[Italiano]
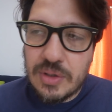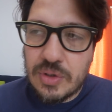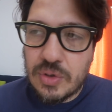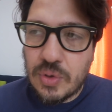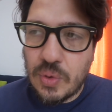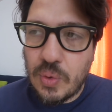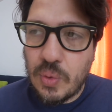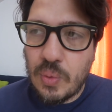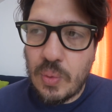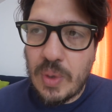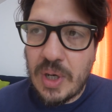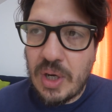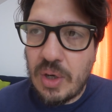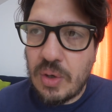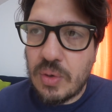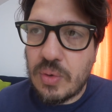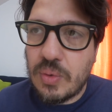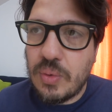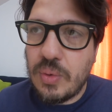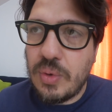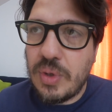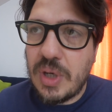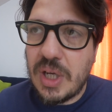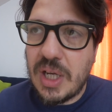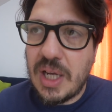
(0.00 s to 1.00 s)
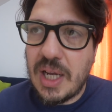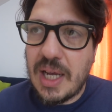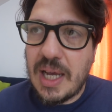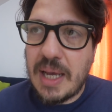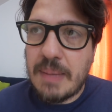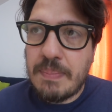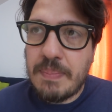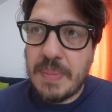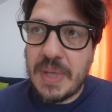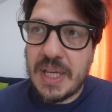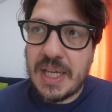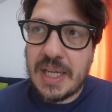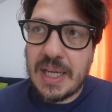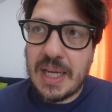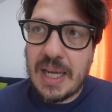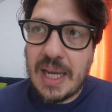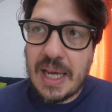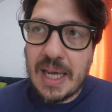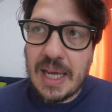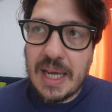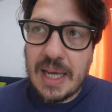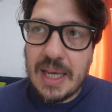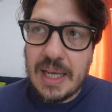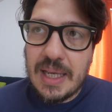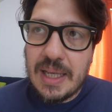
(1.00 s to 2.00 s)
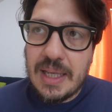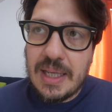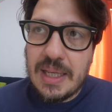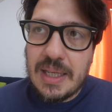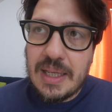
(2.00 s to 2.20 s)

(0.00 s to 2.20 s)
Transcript: su Wano Kuni è perché